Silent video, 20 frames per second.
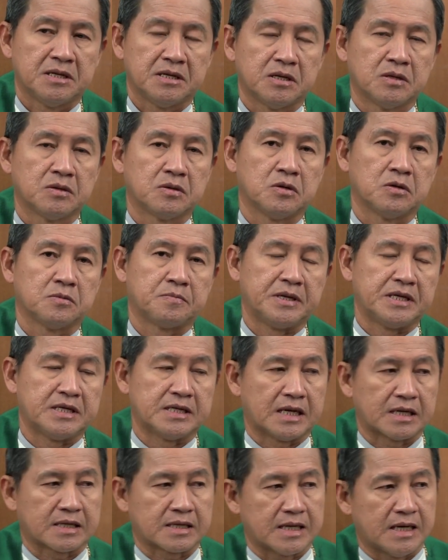แล้วก็เป็น
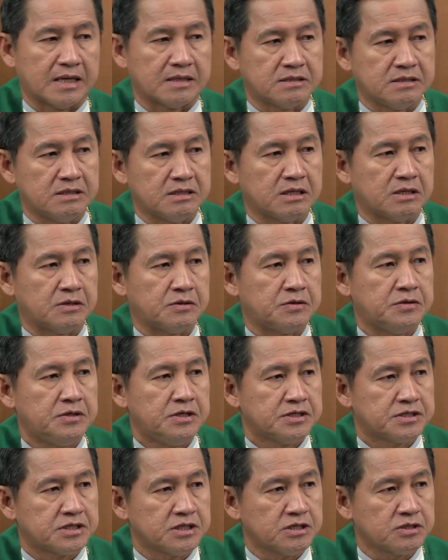หลักการที่เรา
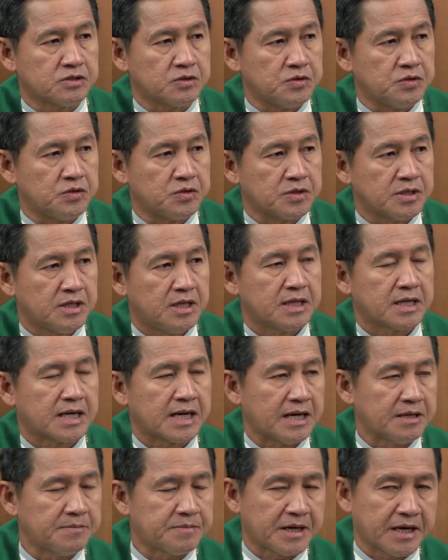ซื้อถูก
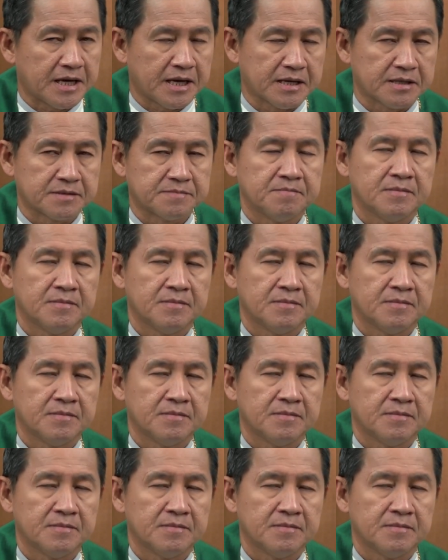ขายแพง